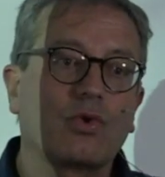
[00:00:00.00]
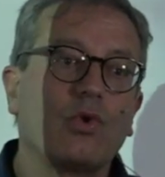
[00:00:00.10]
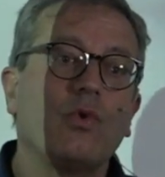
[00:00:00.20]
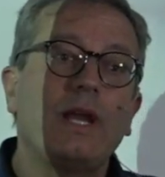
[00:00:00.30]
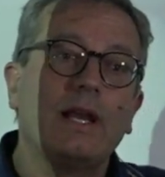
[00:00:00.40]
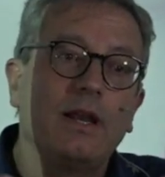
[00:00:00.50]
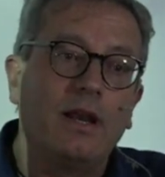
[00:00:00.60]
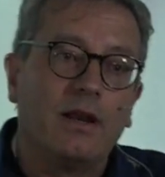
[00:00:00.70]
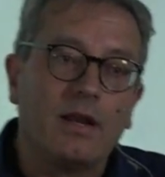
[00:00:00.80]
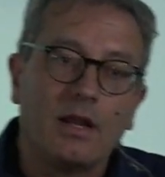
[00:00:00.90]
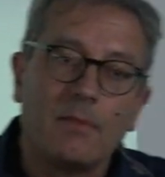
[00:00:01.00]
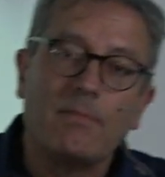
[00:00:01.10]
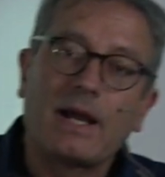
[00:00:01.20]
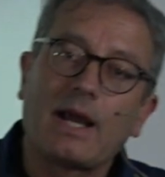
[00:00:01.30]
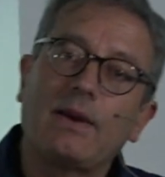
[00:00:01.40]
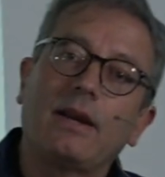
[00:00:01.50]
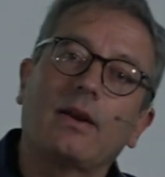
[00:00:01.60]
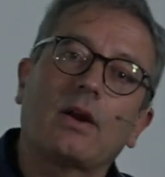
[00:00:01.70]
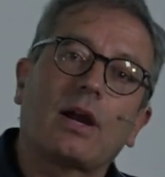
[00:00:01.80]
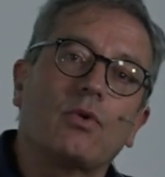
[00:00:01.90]
jubilen, van a
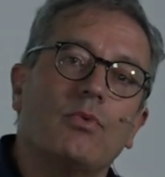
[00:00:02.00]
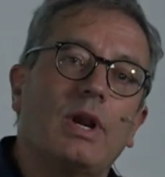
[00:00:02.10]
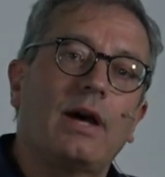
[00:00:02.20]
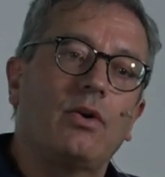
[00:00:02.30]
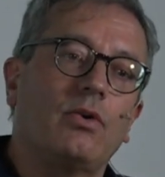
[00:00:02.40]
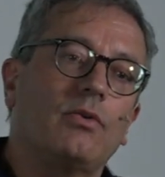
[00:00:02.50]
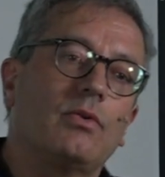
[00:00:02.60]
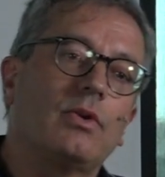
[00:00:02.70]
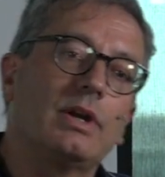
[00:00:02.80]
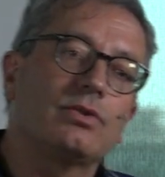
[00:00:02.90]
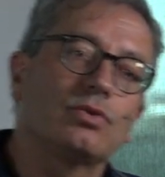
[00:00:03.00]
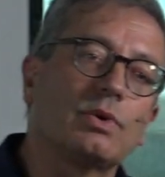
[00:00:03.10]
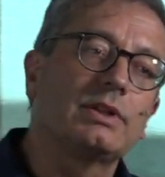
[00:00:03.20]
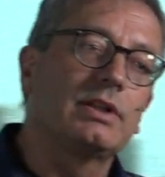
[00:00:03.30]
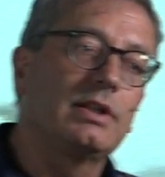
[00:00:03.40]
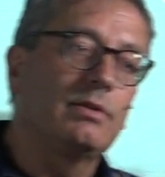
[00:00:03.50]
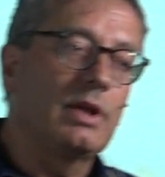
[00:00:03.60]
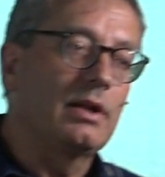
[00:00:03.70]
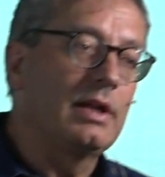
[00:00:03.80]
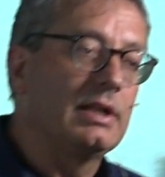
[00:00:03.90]
haber acumulado en su cuenta
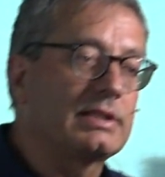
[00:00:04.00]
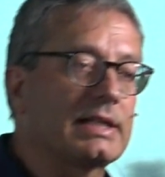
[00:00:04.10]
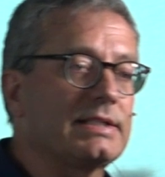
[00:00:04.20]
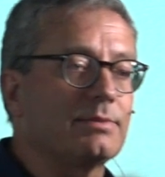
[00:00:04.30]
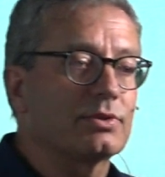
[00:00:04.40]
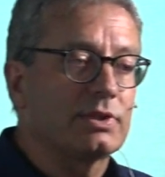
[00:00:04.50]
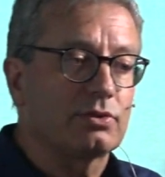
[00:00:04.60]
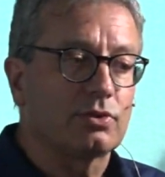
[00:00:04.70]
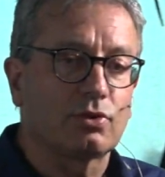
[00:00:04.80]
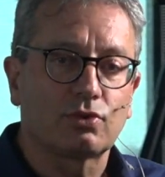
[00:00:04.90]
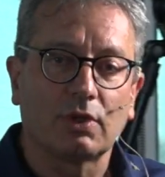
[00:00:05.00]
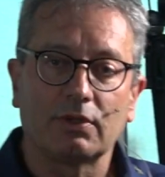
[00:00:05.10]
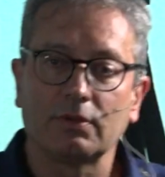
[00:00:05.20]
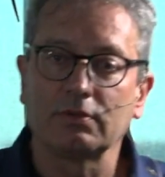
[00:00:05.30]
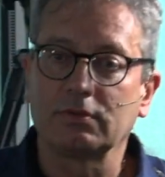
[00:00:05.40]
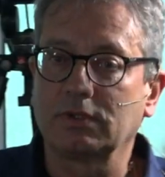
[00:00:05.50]
individual el 13% de su sueldo,